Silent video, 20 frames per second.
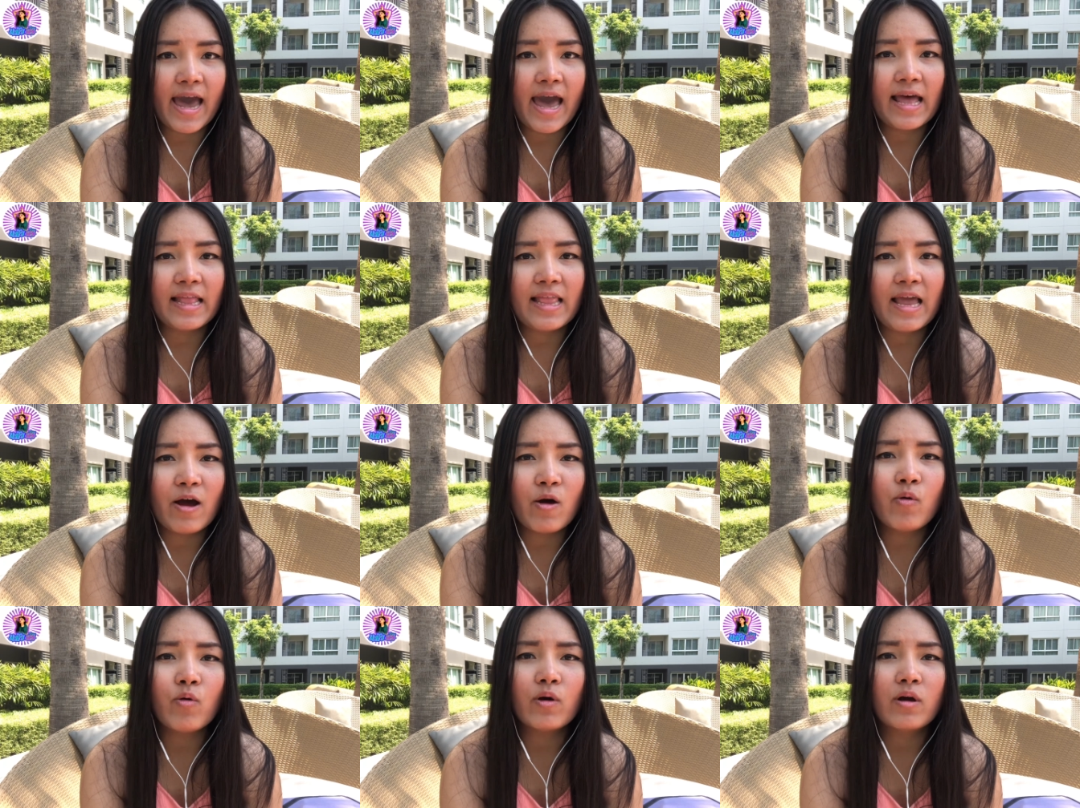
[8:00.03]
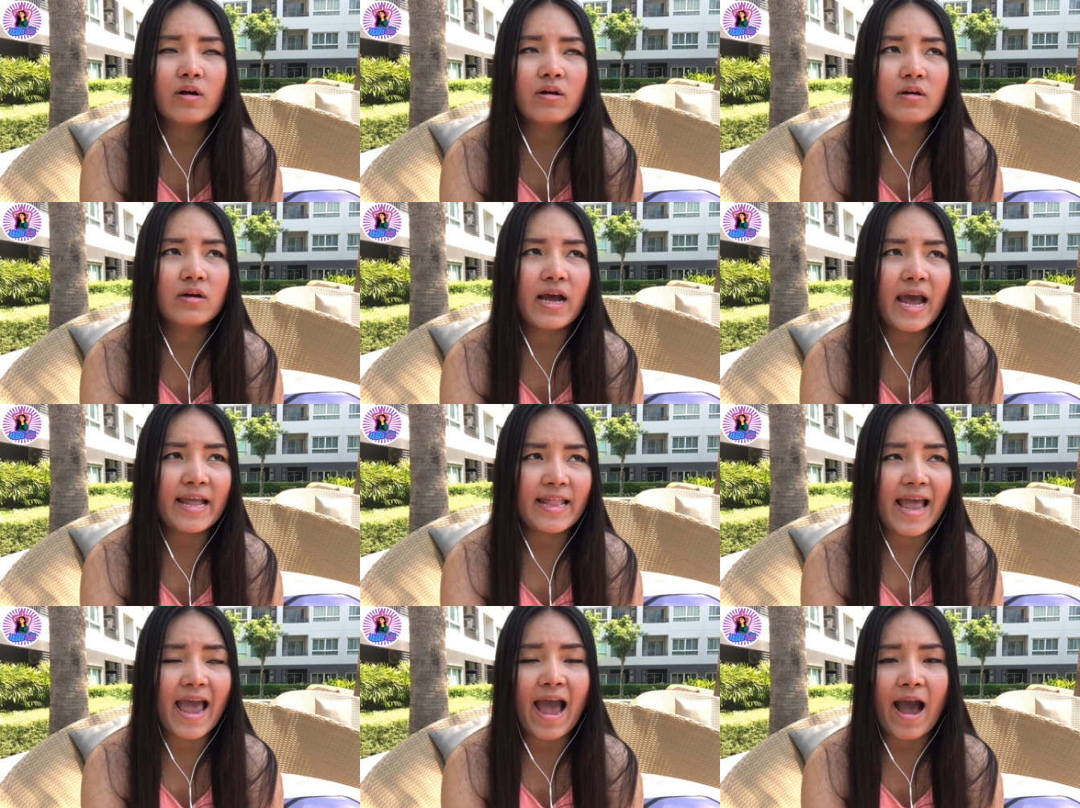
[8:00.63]
นะคะแล้ว
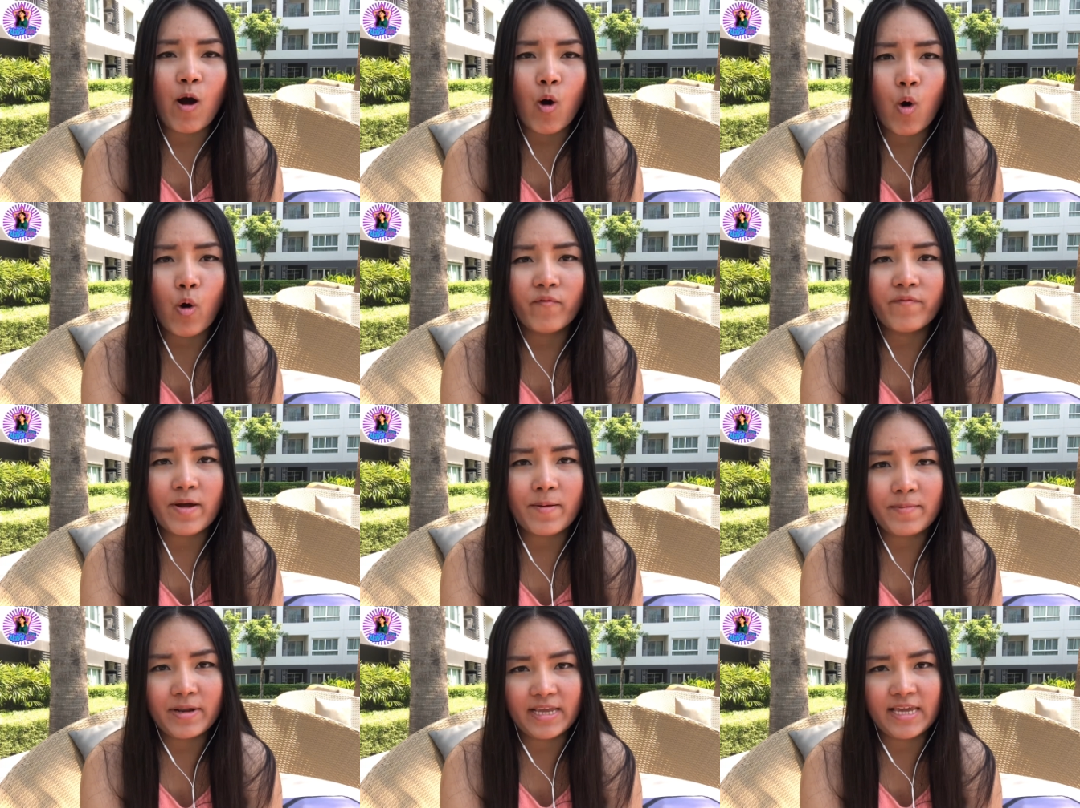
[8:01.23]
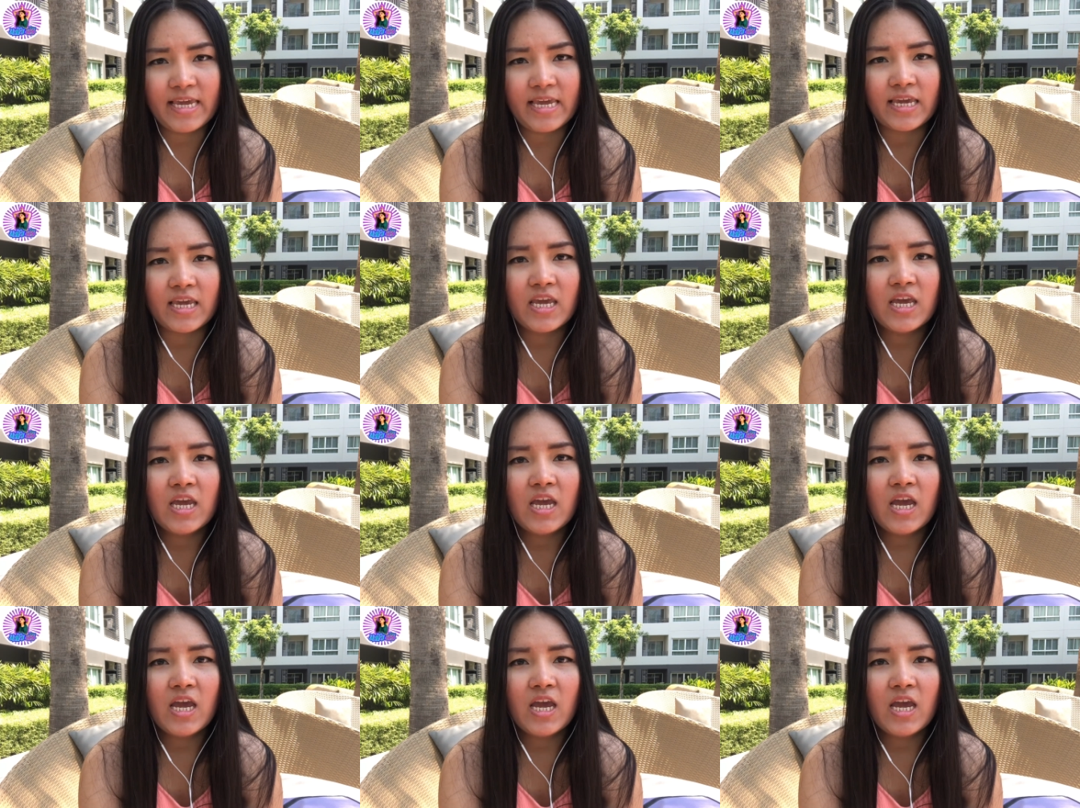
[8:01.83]
การหาโฮสต์แฟมิลี่